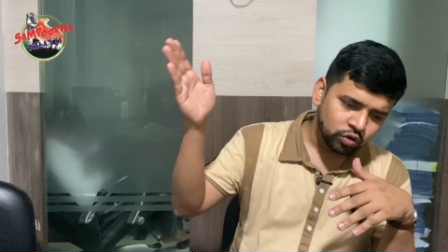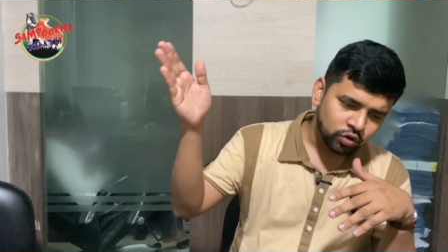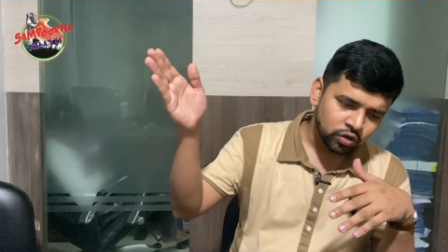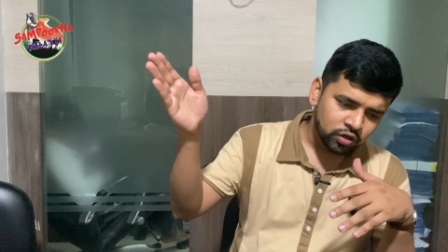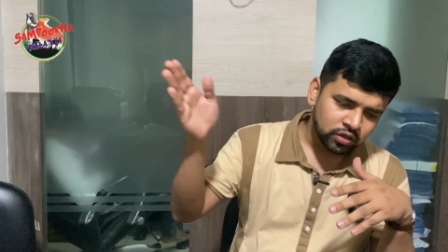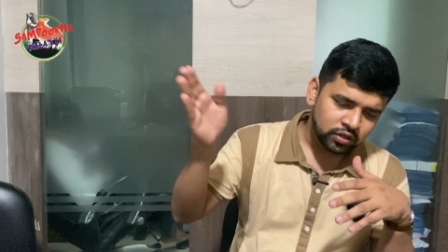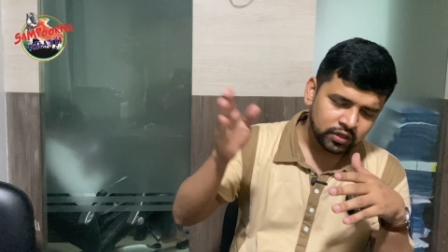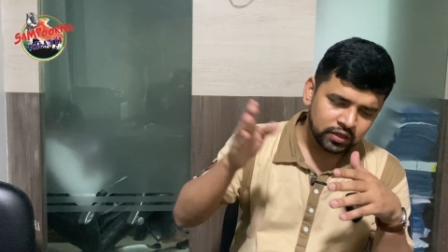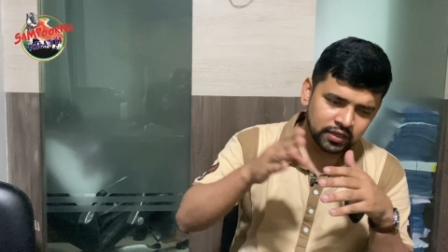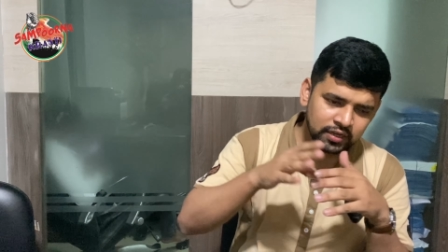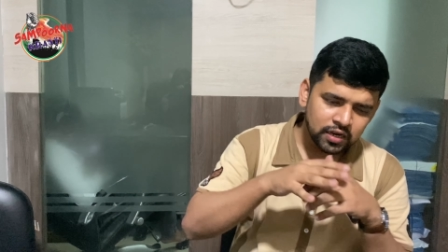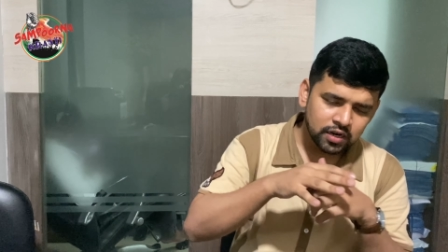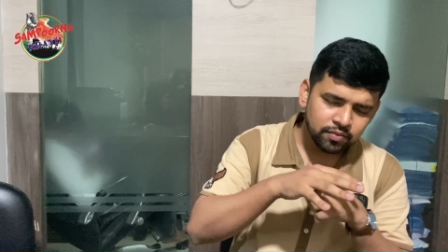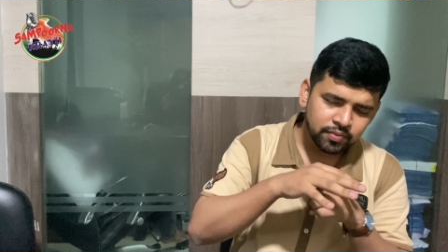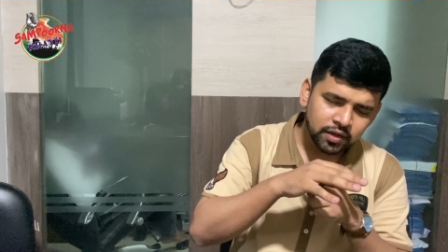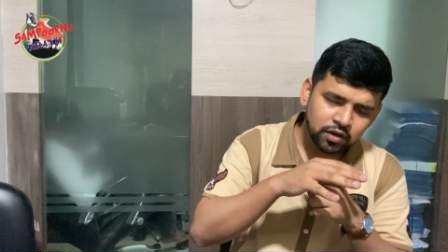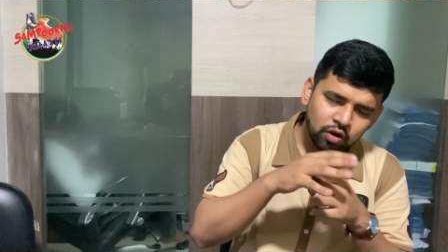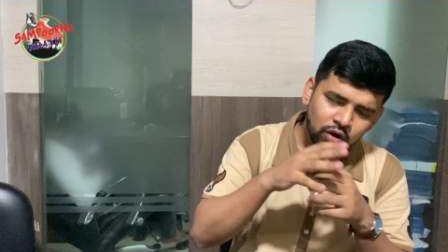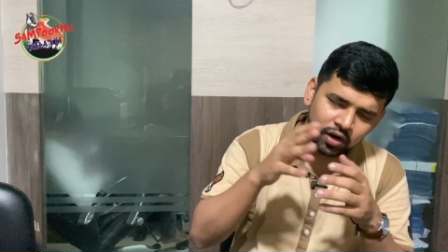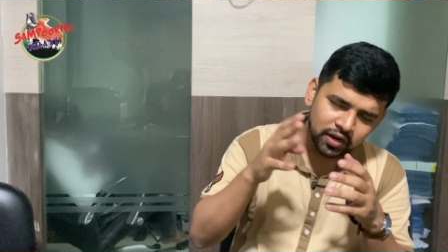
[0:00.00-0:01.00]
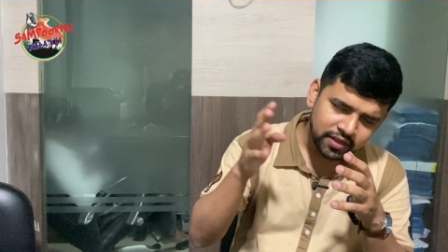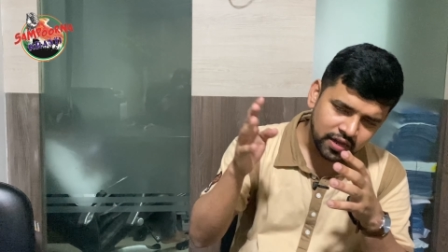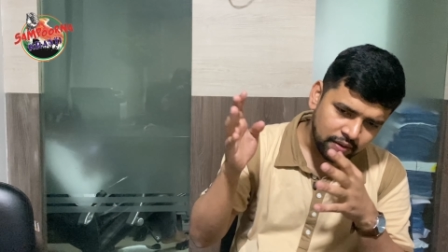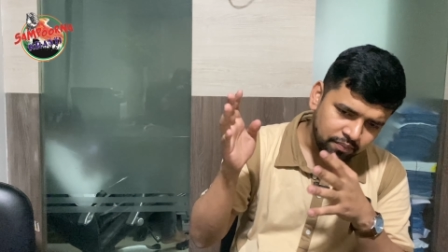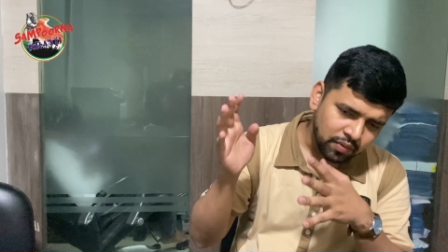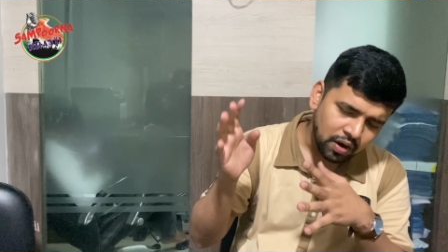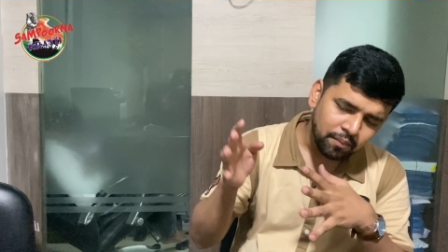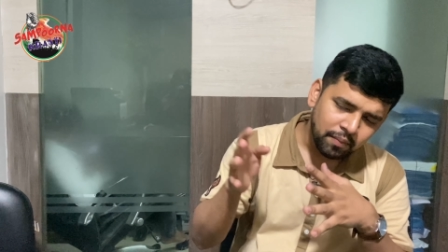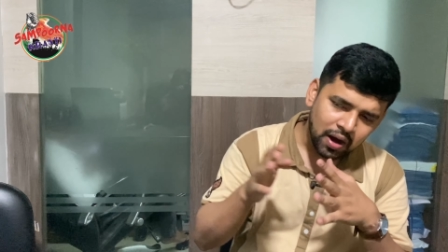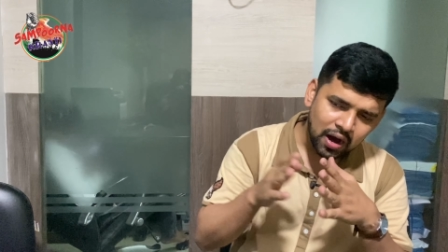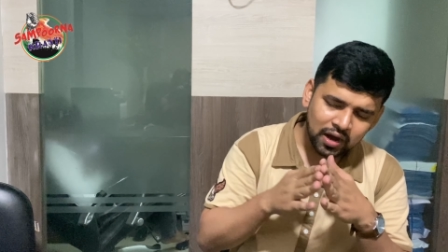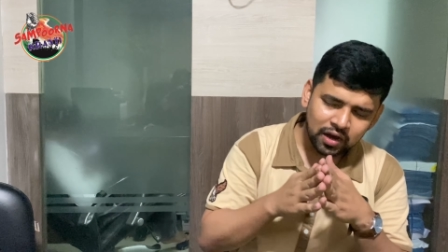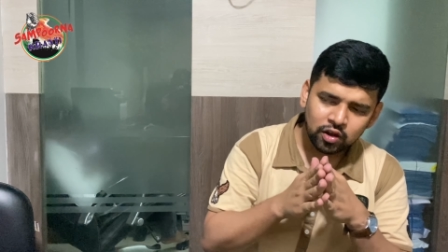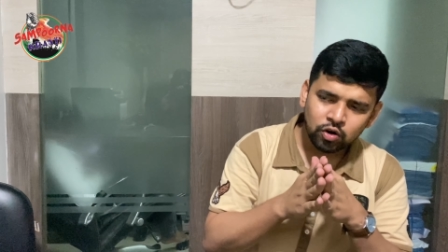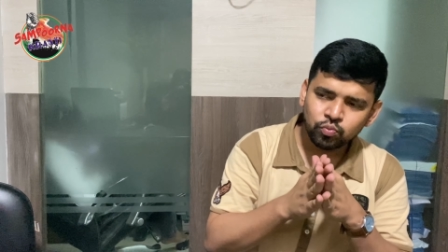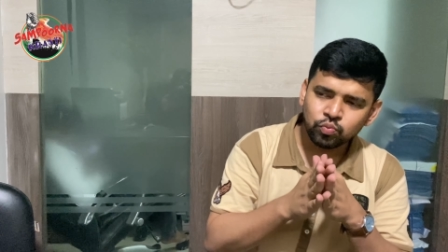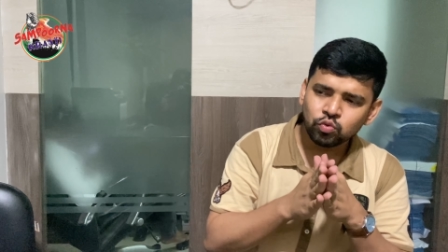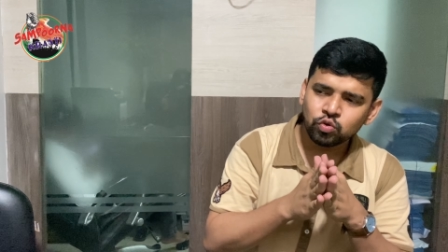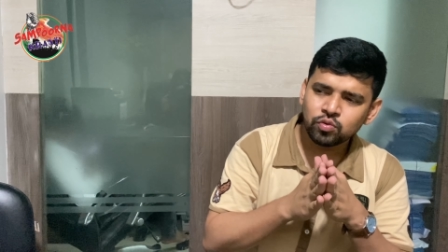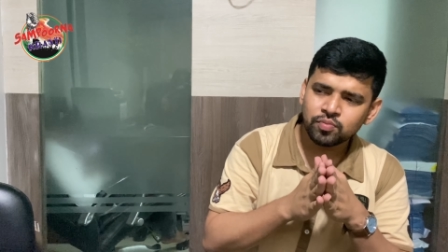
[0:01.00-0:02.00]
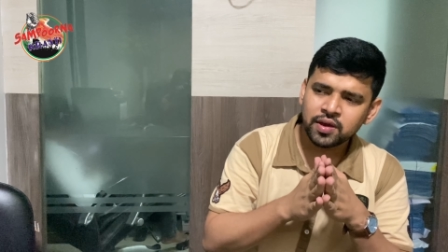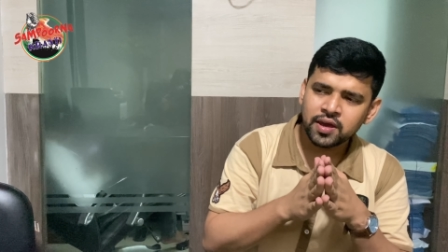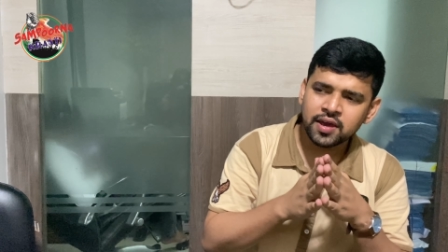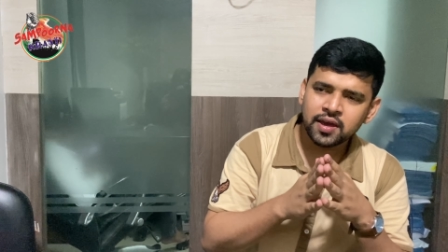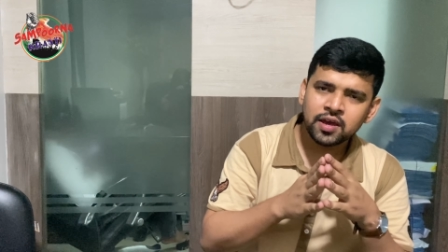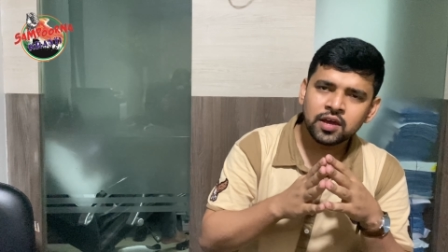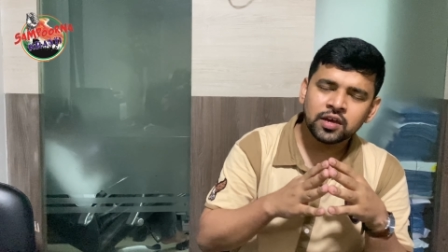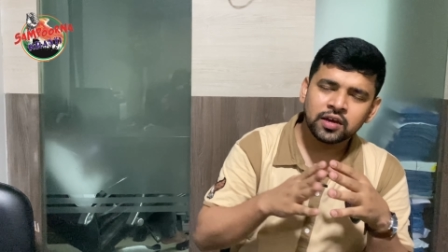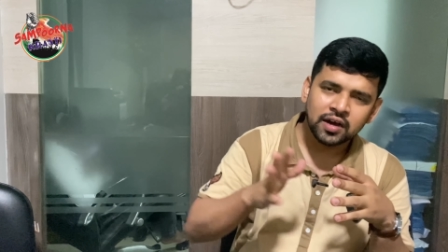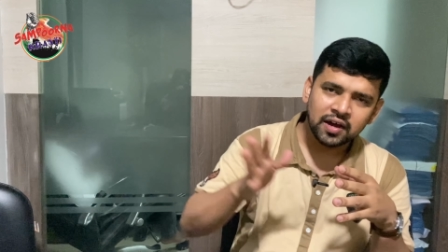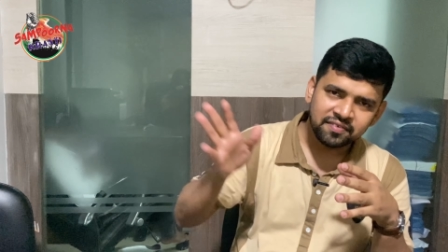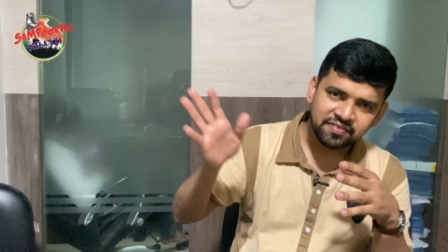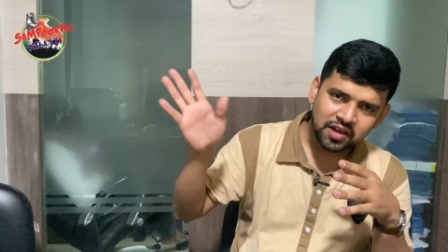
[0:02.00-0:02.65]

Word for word: जो टीएनबी कॉलेज आपका भागलपुर में है